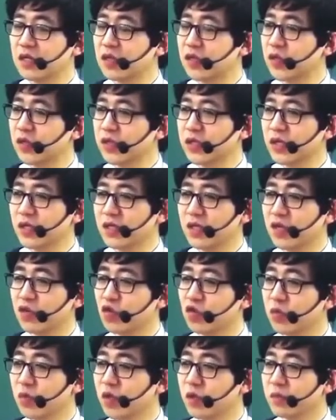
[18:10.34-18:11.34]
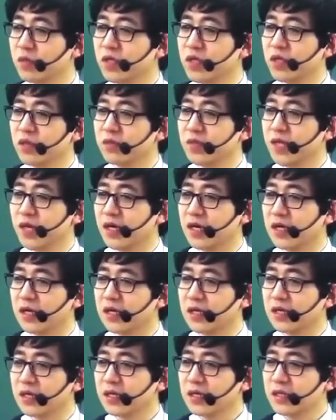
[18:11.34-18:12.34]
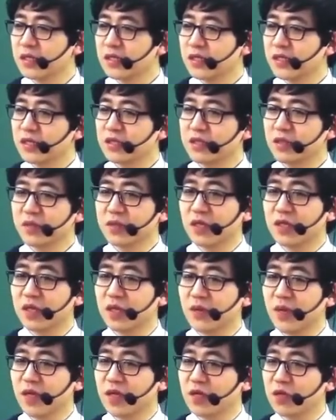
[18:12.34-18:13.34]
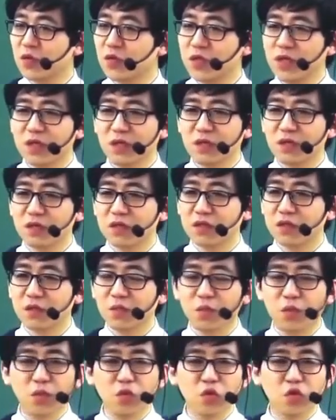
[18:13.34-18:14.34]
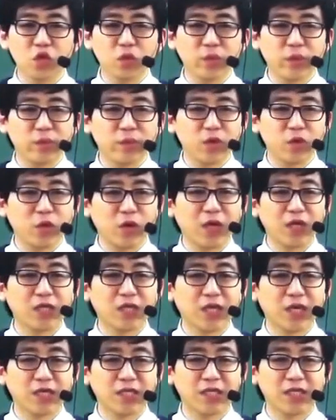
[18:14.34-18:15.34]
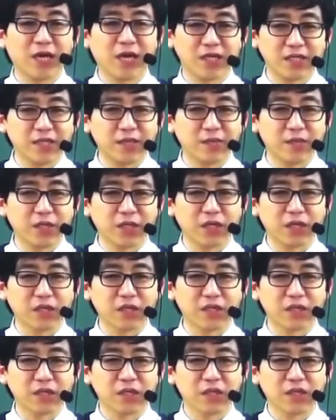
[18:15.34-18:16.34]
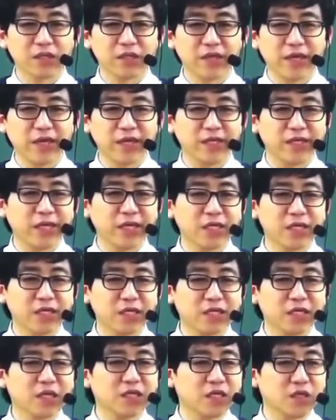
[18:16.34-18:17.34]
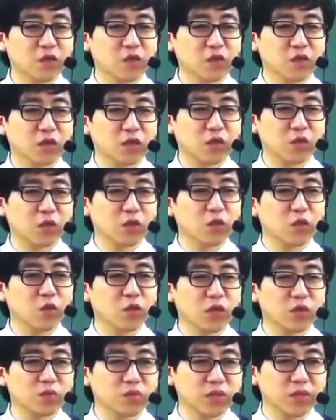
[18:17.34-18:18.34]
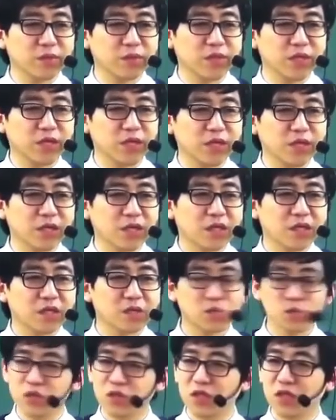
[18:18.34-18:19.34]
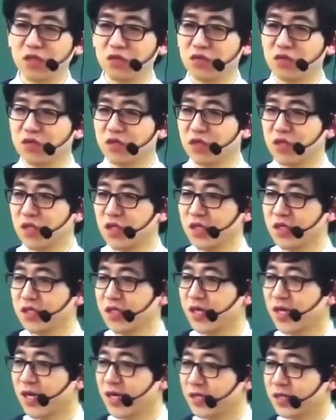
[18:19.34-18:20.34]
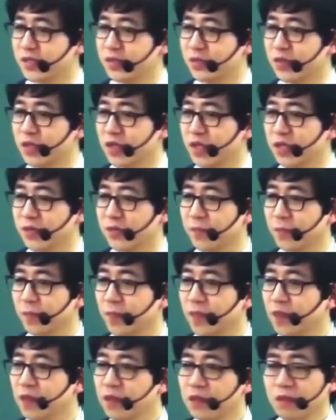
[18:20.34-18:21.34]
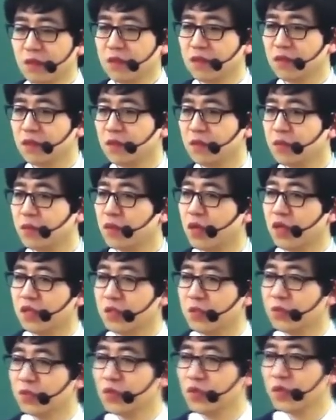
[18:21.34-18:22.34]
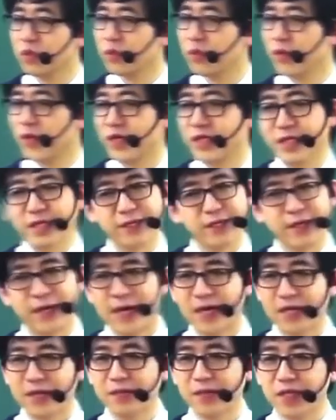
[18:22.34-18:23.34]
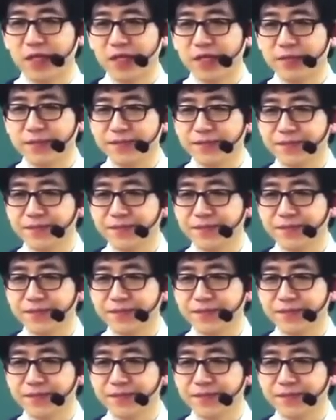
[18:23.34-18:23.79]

더 이상 다툼이 없는 겁니다. 직접 상대방 이론이라는 것은 보호규범을 확대하지 않습니다. 예, 그냥 그 자체로서 원고일 뿐입니다. 문제 출제되지 않습니다. 이거는 헌법까지 보호규범 확대한 거 아닙니다.